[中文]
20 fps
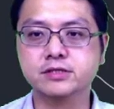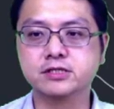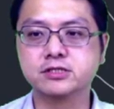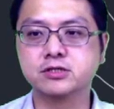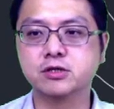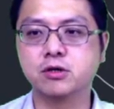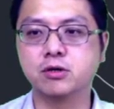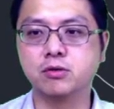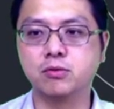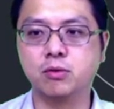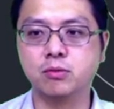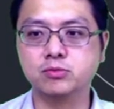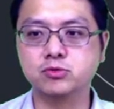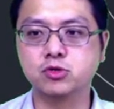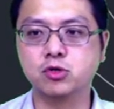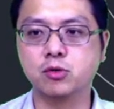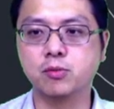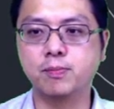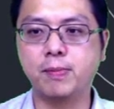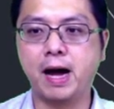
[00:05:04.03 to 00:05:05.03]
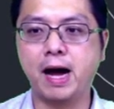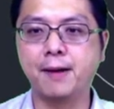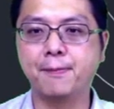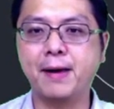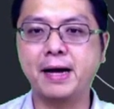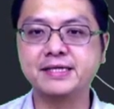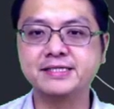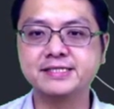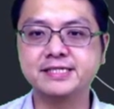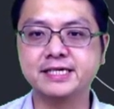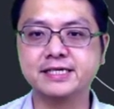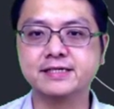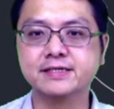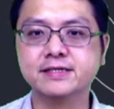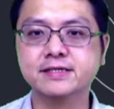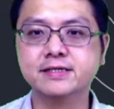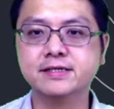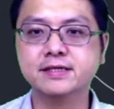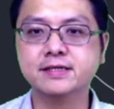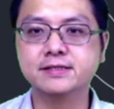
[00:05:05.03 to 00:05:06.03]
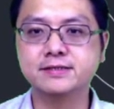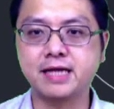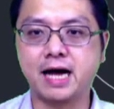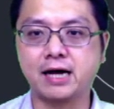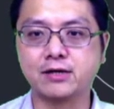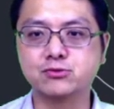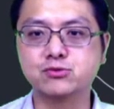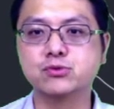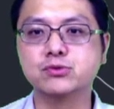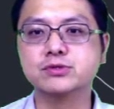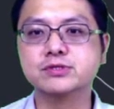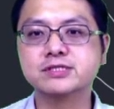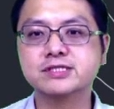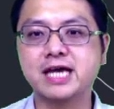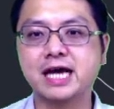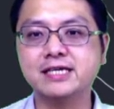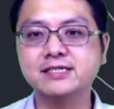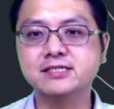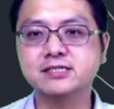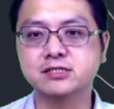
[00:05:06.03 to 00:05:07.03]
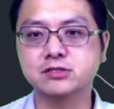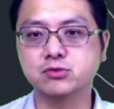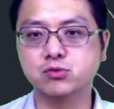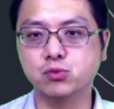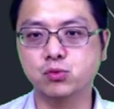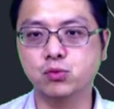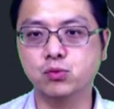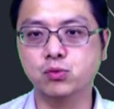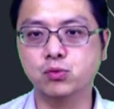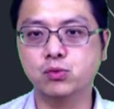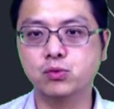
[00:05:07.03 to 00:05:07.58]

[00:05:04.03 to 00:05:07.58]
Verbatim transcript: 这时候我们就把半径打入三十五，